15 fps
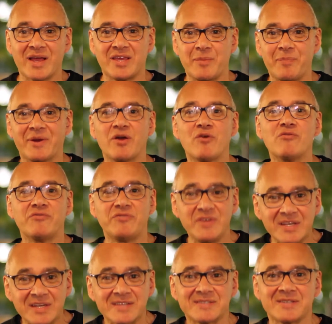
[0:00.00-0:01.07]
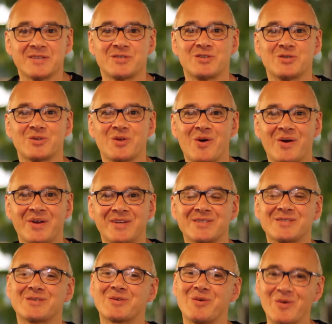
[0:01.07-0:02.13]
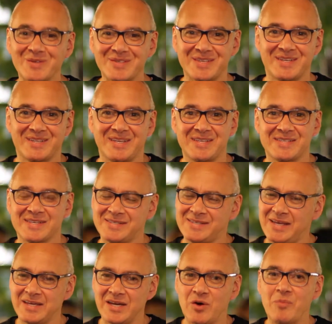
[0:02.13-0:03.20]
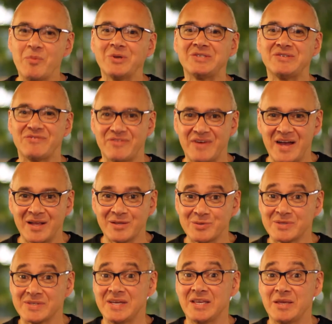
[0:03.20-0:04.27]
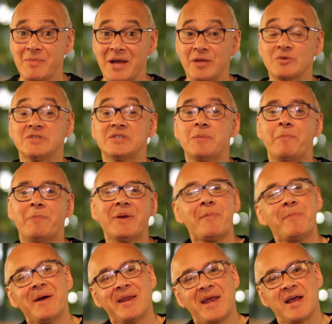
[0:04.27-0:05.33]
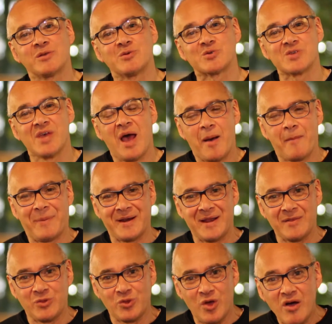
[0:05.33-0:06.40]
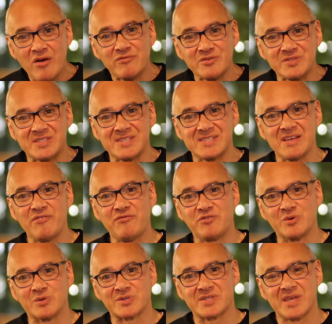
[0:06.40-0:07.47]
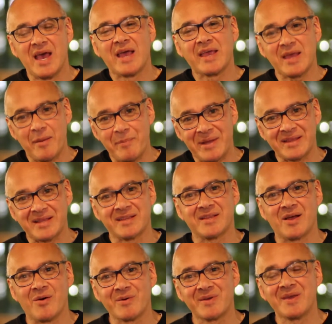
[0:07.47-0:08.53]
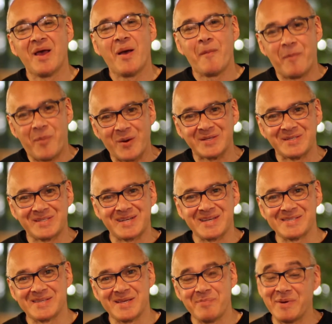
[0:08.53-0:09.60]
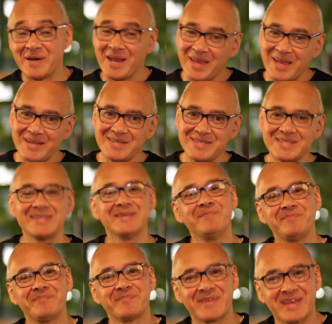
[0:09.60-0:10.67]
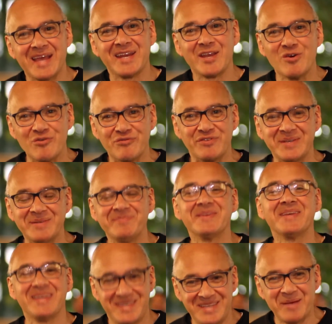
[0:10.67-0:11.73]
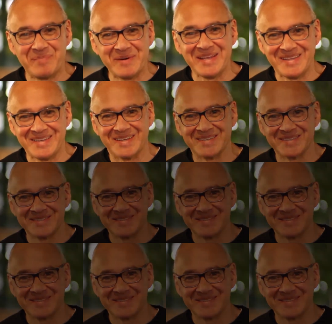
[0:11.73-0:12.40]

aqui para ouvir estas histórias, com certeza sairão motivados, animados e preparados para novos desafios que a Beta Talk pode trazer para aqueles que querem ouvir e aprender.